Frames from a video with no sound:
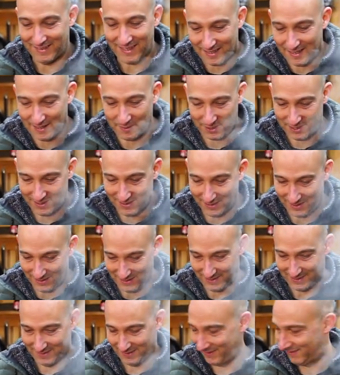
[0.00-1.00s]
Nein, habe ich nicht.
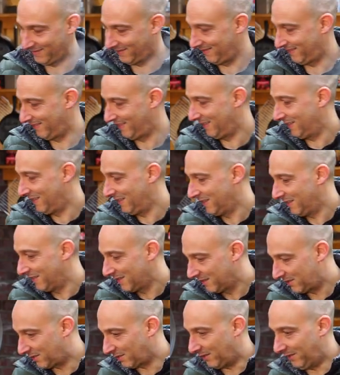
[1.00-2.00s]

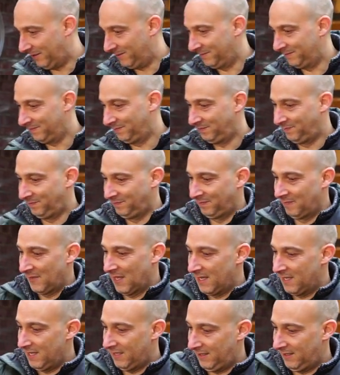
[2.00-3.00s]
So.
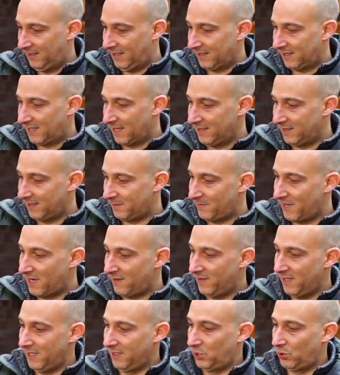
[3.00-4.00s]
Das Ganze
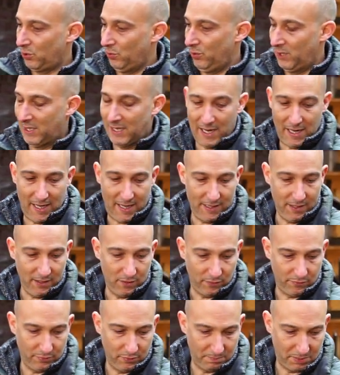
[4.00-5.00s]
machen wir jetzt schön klein. Ich
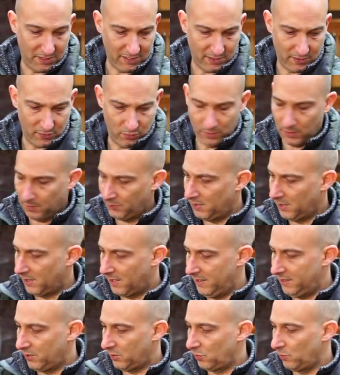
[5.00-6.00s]
hoffe, passt das überhaupt hier
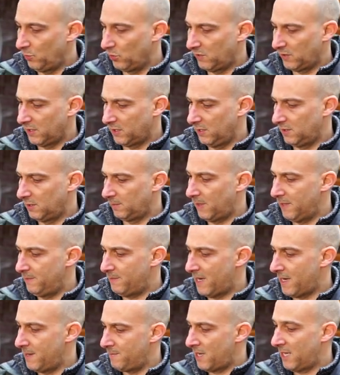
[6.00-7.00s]
rein, sonst müssen wir das in zwei
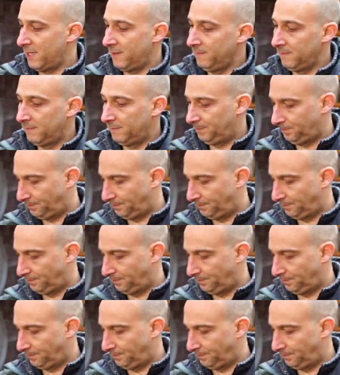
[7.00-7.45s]
Mal machen.